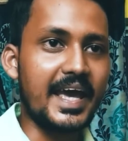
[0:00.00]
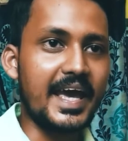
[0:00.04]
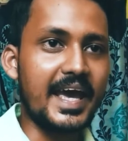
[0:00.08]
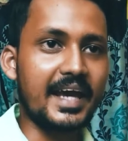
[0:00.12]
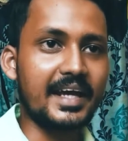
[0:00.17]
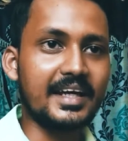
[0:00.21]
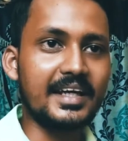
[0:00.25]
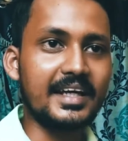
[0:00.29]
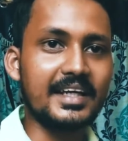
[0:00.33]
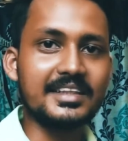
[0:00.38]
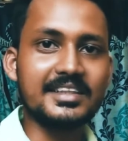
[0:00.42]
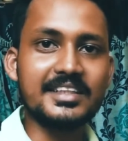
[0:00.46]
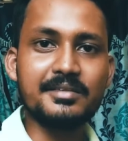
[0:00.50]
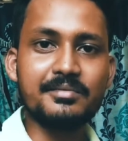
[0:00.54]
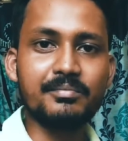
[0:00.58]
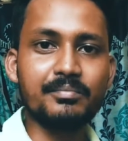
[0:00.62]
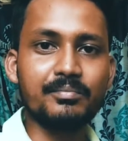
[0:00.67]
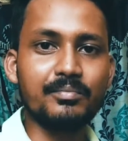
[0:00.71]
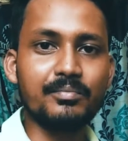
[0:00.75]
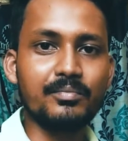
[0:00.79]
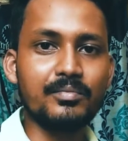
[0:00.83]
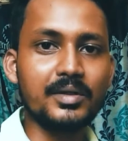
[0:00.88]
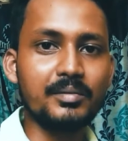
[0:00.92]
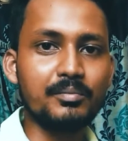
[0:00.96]
এক হাতে
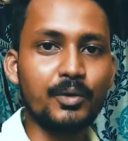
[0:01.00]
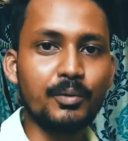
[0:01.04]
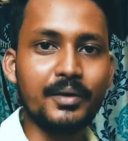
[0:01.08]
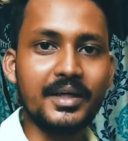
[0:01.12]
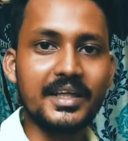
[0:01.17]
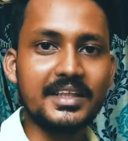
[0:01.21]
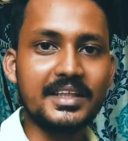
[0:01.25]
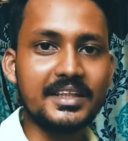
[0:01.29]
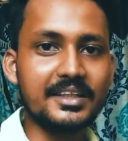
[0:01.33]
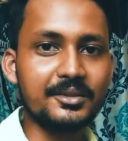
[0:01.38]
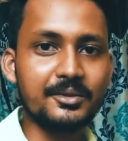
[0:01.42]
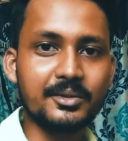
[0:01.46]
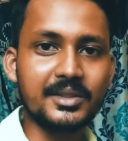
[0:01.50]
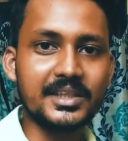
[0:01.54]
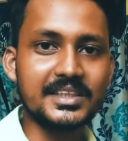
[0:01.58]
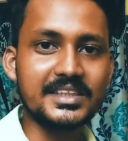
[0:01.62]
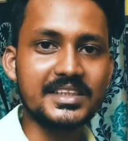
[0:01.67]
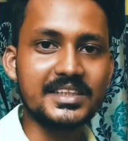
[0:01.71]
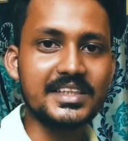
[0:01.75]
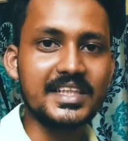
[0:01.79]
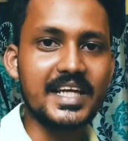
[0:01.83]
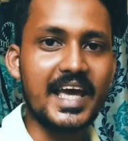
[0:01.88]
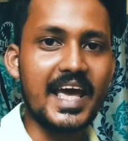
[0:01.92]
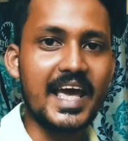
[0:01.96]
মোবাইলটা ধরেছি